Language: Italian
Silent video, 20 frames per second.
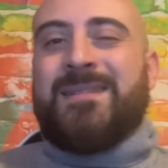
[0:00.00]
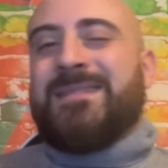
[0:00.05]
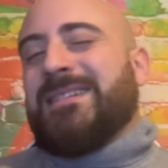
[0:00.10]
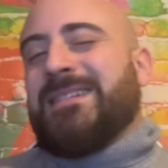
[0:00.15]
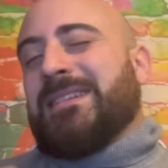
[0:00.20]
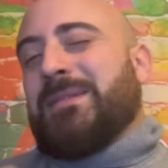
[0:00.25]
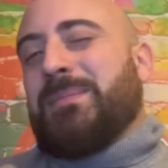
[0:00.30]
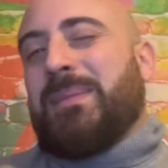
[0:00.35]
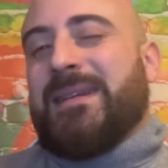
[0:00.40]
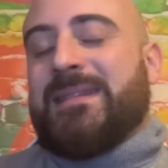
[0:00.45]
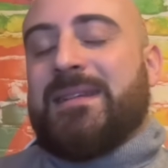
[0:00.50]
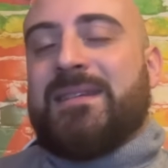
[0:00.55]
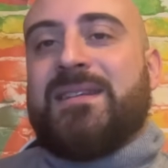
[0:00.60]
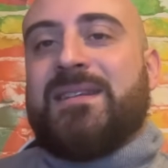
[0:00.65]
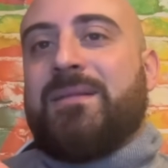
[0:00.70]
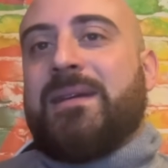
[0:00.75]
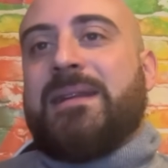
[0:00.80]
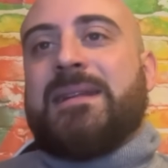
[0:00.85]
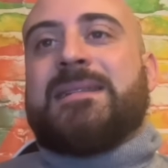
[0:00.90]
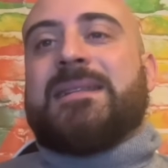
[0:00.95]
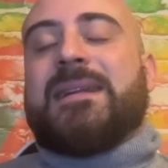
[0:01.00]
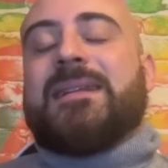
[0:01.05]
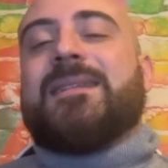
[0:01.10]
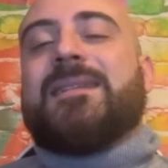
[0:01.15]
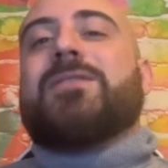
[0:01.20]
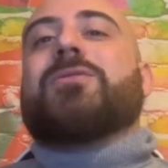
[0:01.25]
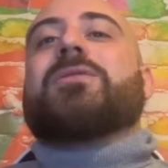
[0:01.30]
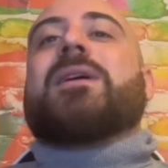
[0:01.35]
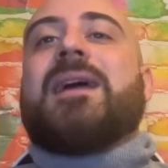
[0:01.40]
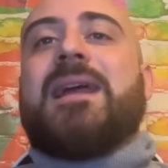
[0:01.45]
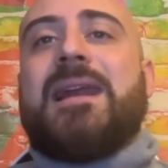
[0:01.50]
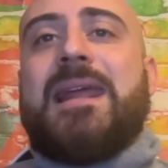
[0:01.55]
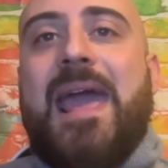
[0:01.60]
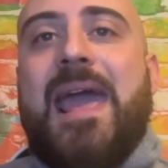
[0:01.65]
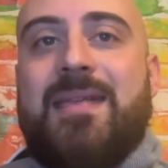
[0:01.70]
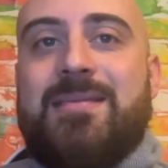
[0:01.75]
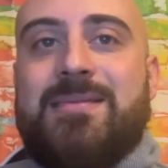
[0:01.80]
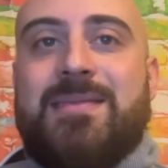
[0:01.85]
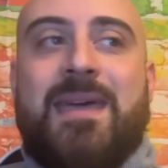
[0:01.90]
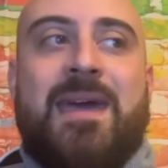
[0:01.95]
D'altra parte, se vieni trattato da
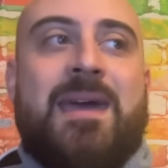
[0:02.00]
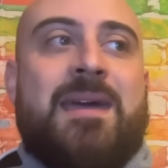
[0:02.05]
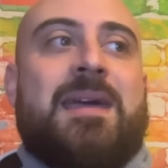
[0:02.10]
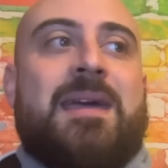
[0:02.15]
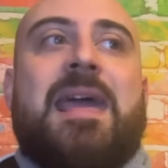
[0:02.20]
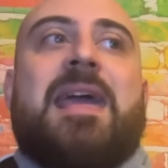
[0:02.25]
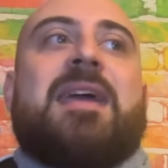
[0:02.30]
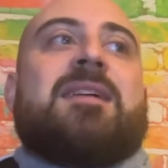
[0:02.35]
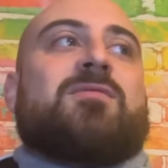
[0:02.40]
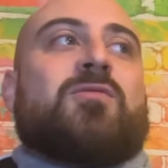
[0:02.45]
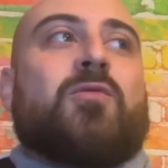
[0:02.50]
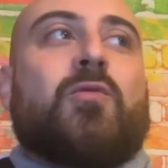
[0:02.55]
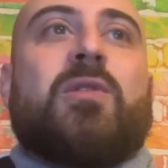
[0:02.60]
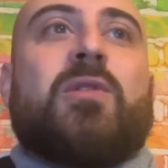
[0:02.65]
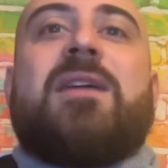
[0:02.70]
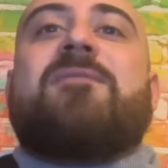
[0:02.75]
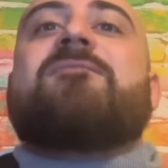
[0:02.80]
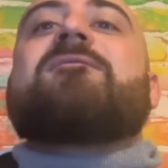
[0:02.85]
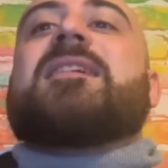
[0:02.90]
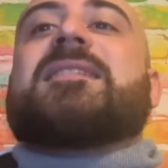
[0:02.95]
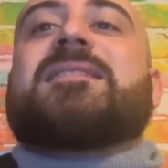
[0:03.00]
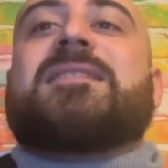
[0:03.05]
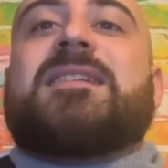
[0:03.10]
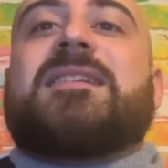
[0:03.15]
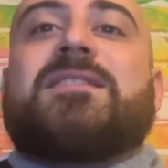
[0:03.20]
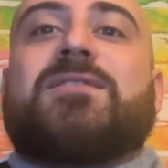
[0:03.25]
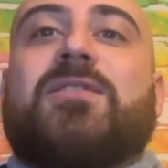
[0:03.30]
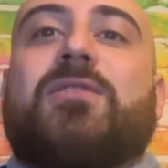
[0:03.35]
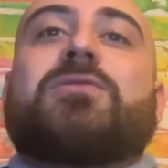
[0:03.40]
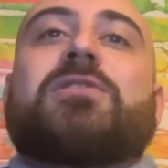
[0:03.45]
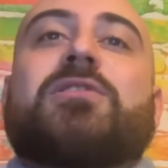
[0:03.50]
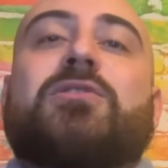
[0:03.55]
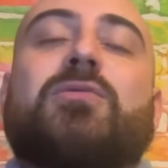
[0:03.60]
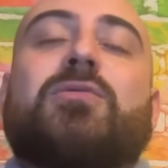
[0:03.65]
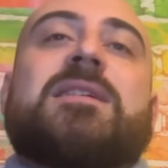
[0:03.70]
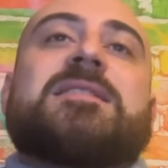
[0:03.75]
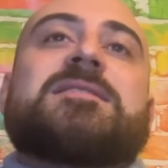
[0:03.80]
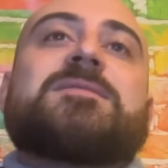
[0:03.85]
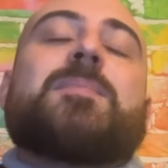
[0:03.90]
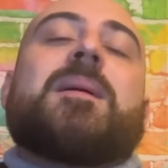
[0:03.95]
cliente, eh, tu che investi dei soldi, tu
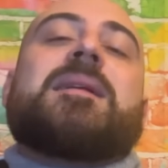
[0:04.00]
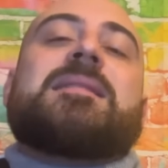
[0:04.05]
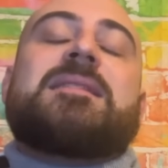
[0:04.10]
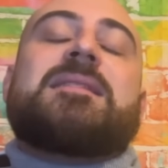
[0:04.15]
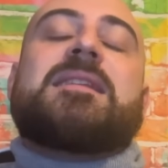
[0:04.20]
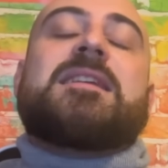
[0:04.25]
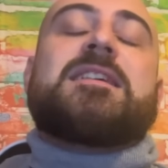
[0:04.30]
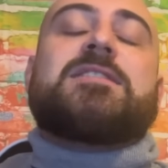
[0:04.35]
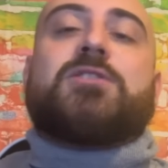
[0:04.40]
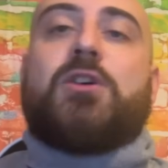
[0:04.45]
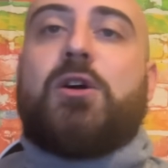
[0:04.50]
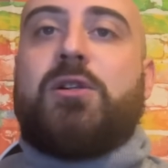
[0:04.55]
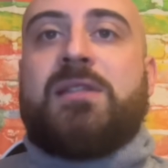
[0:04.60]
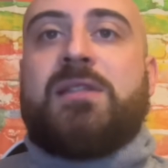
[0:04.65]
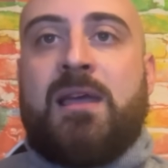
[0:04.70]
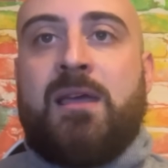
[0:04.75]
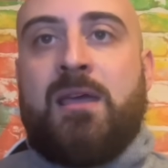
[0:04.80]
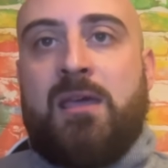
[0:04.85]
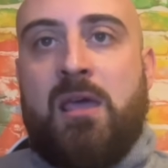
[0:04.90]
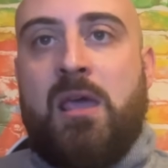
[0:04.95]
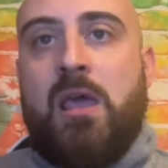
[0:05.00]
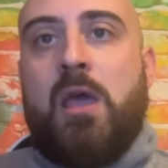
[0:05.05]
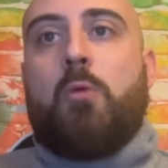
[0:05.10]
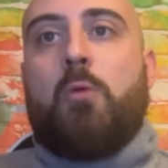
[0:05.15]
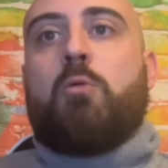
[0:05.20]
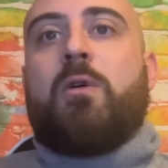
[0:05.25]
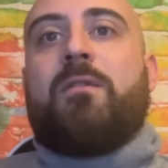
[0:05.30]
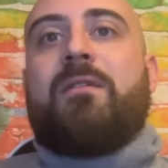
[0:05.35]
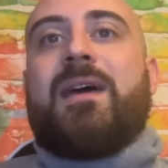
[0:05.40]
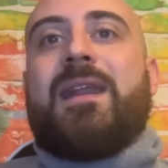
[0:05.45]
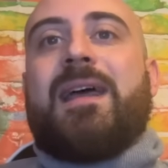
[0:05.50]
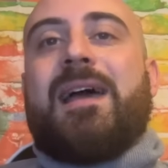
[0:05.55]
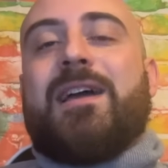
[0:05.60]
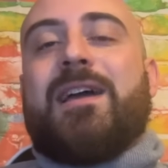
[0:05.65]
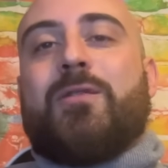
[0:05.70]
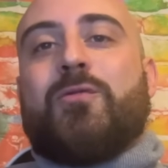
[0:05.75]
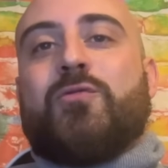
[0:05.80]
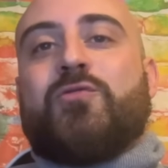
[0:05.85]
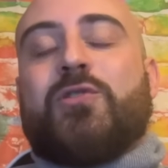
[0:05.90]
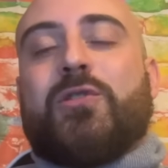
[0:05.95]
che spendi dei soldi, vuoi avere
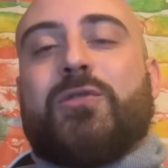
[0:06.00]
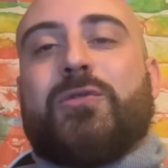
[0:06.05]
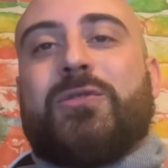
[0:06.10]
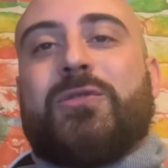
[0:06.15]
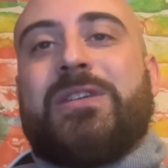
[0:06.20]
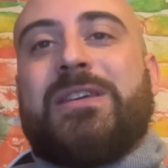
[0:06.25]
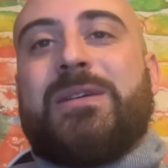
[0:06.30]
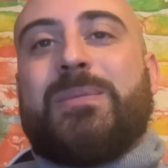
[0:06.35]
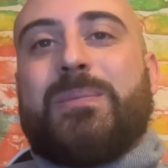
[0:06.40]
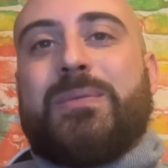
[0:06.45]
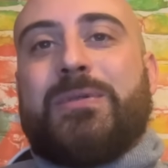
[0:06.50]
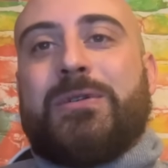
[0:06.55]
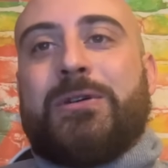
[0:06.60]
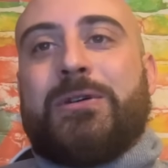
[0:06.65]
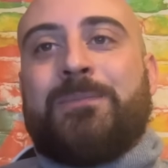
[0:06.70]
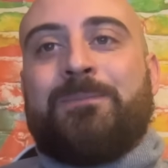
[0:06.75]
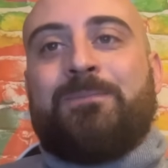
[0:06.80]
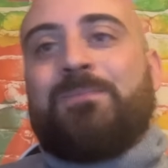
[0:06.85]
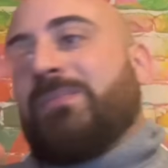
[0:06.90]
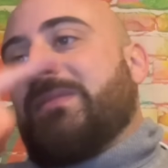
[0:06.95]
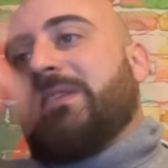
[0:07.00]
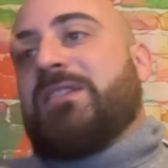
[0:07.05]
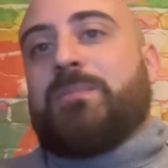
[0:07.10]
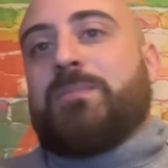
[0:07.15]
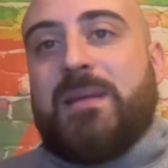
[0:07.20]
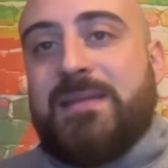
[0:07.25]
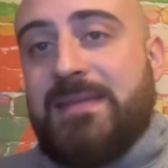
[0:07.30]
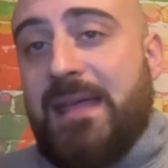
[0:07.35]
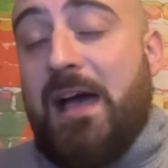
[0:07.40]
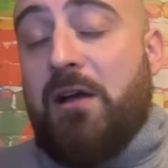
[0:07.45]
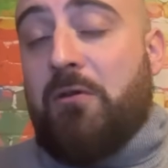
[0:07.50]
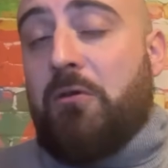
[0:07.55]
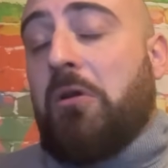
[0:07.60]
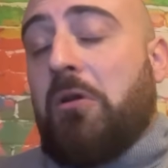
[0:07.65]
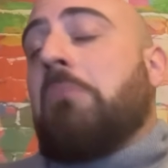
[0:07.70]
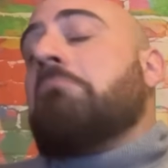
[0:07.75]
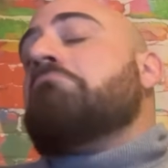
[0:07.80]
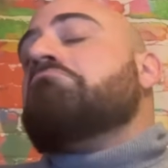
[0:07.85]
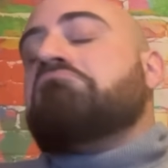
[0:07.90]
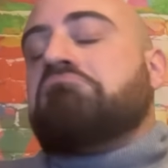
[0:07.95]
anche un certo tipo di
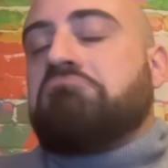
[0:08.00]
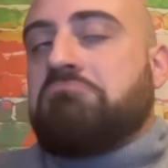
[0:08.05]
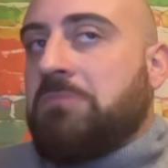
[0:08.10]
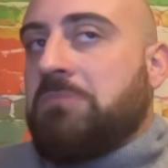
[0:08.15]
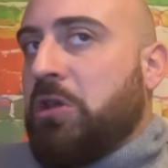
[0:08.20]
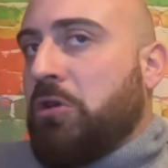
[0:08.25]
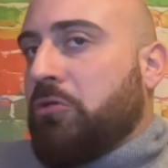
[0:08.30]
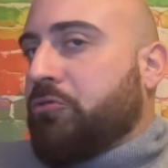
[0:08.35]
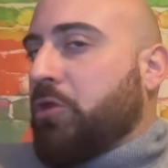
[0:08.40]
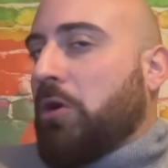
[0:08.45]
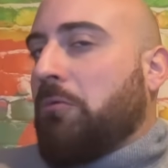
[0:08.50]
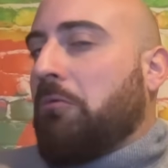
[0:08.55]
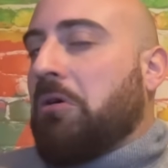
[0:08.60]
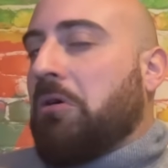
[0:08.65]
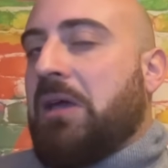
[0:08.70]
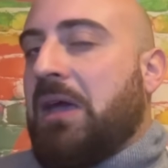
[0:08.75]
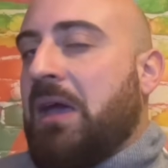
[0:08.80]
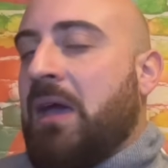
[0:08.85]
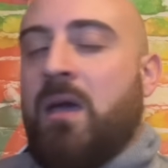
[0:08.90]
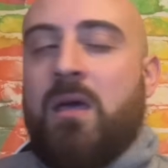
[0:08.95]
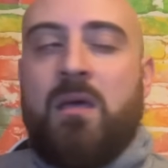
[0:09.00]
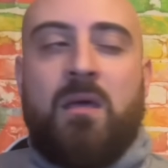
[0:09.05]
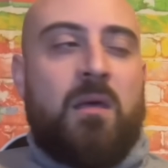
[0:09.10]
spettacolo. Mm, io trovo che